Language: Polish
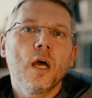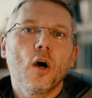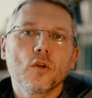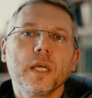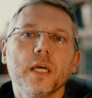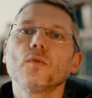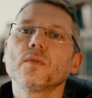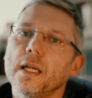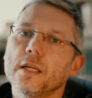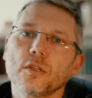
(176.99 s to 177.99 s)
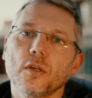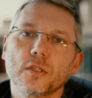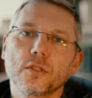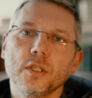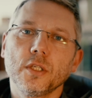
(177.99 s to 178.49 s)
od Niego
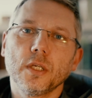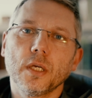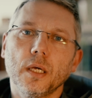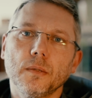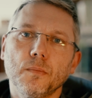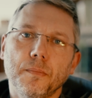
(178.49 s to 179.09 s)
uzależniony, czyli e,